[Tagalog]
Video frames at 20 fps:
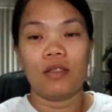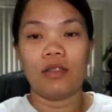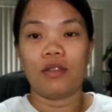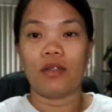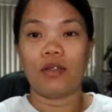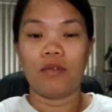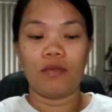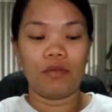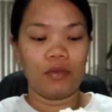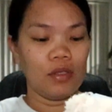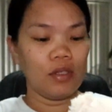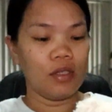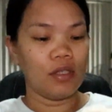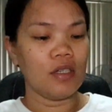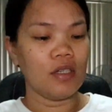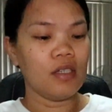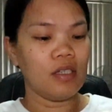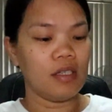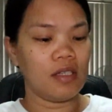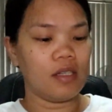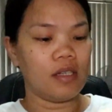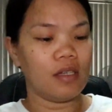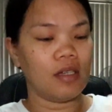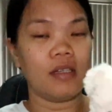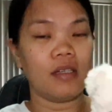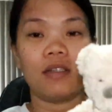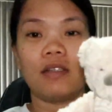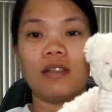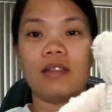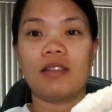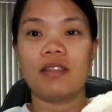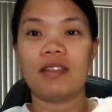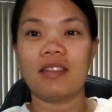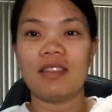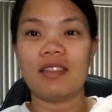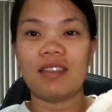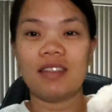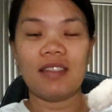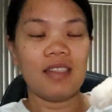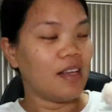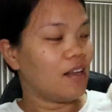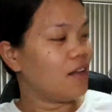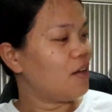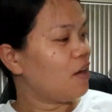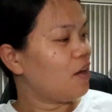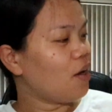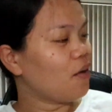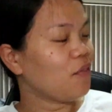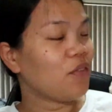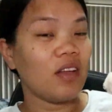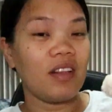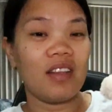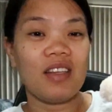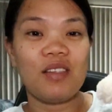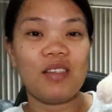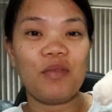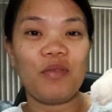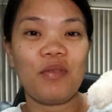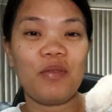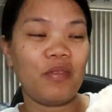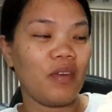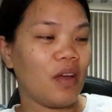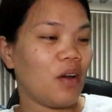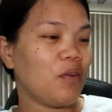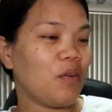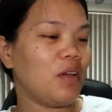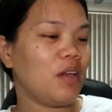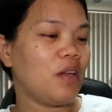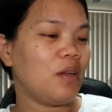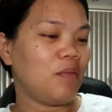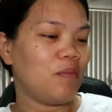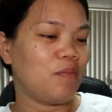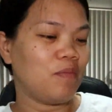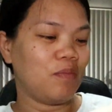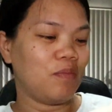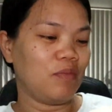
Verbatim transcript: So, first, I've got this very